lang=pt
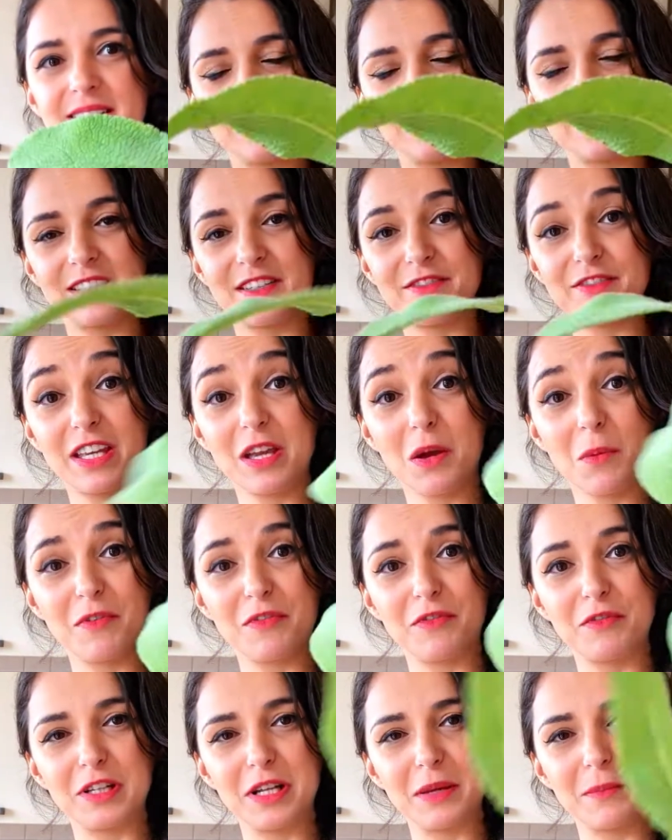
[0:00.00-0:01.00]
você vê que é uma
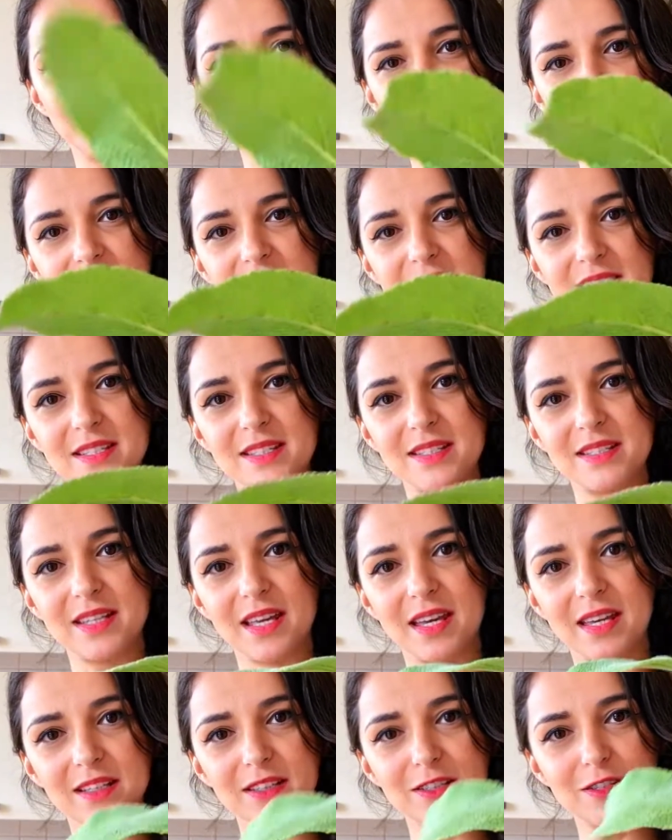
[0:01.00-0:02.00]
folha bem
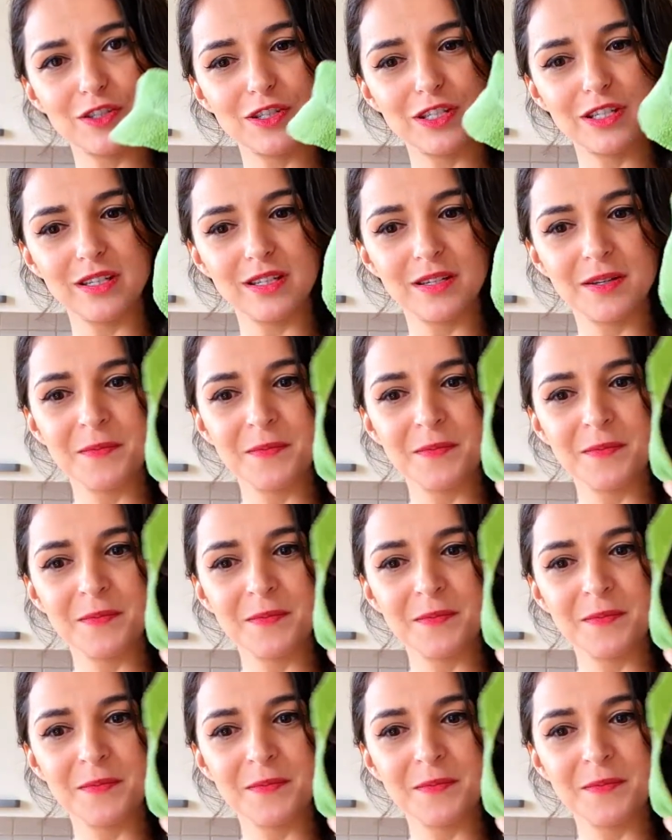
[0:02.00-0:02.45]
resistente.